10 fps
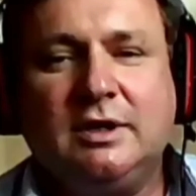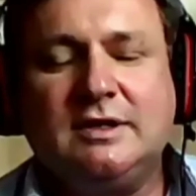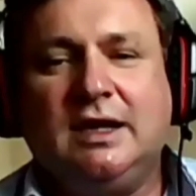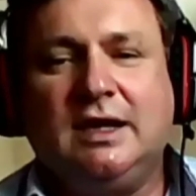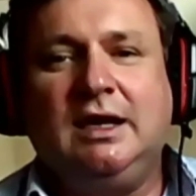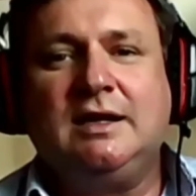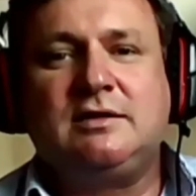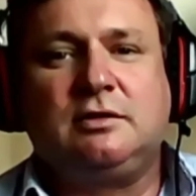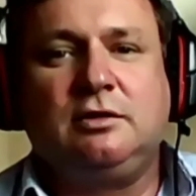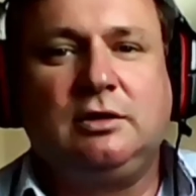En términos
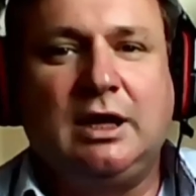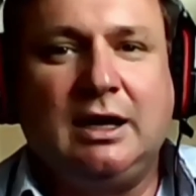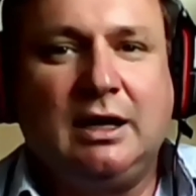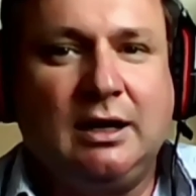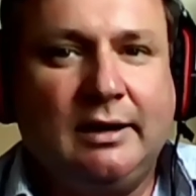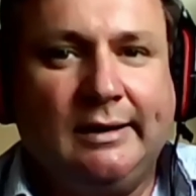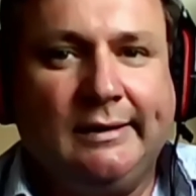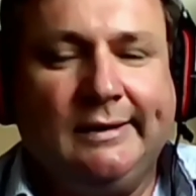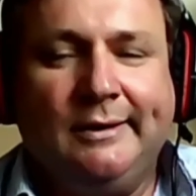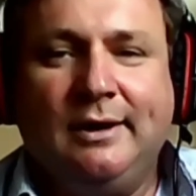comerciales, con
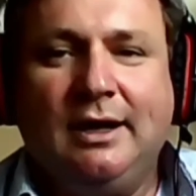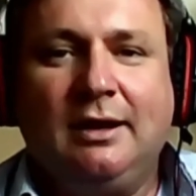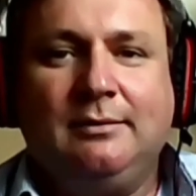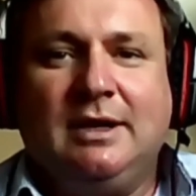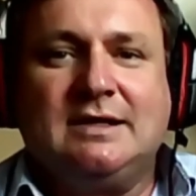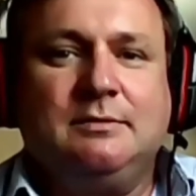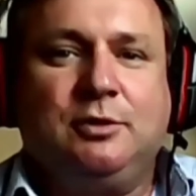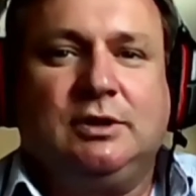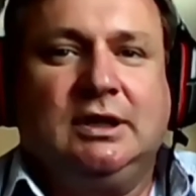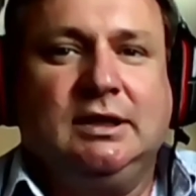la nevada
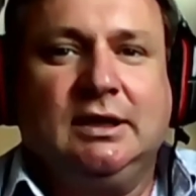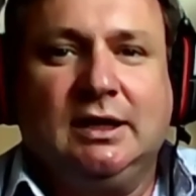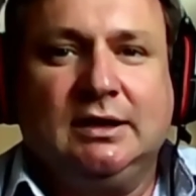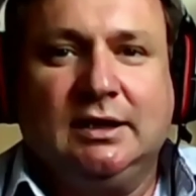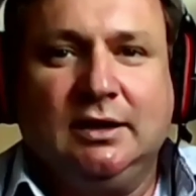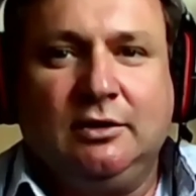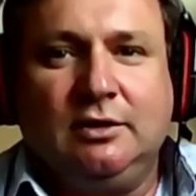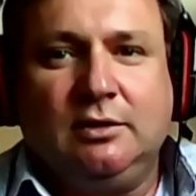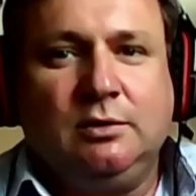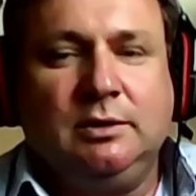más importante que ha
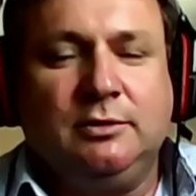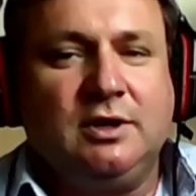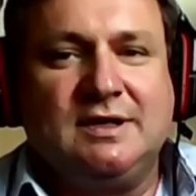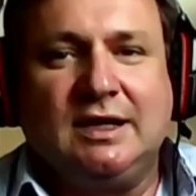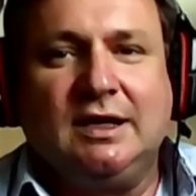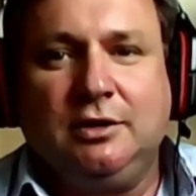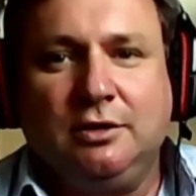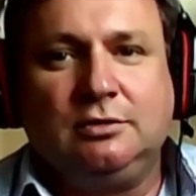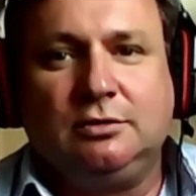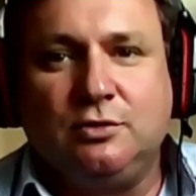tenido en el último decenio